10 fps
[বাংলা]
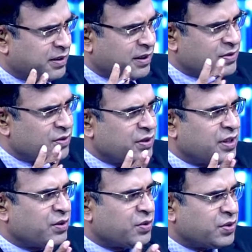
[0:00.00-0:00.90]

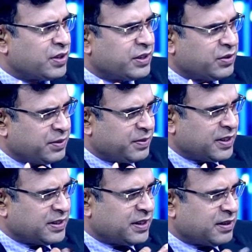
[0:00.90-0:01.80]
রাজনৈতিক কৌশল এটি হতে
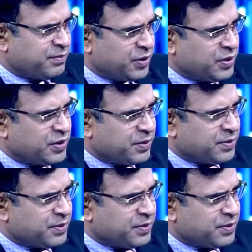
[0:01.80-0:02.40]
পারে যে সব